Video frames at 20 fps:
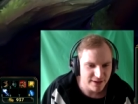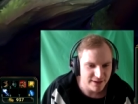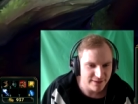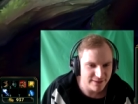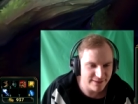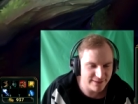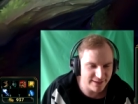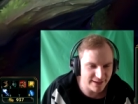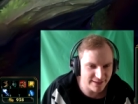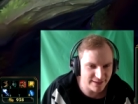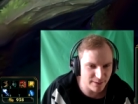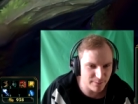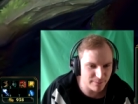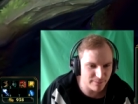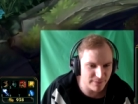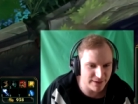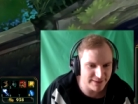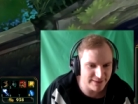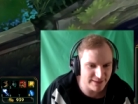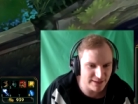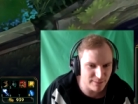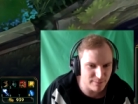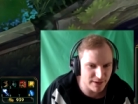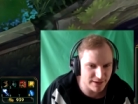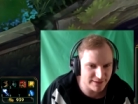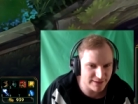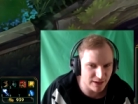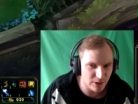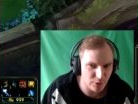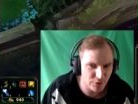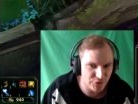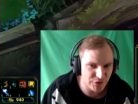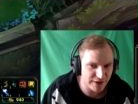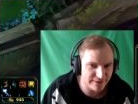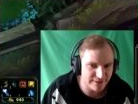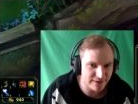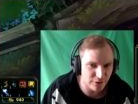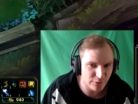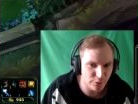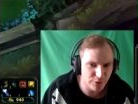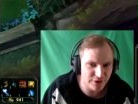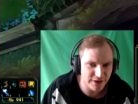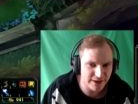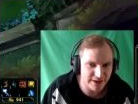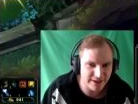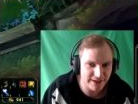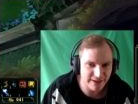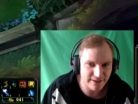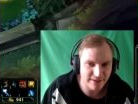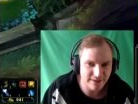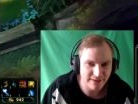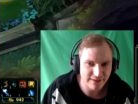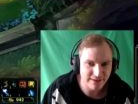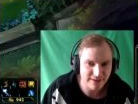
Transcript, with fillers: Die Stacks, hab, mein Team macht ja auch Stacks drauf und Raketen.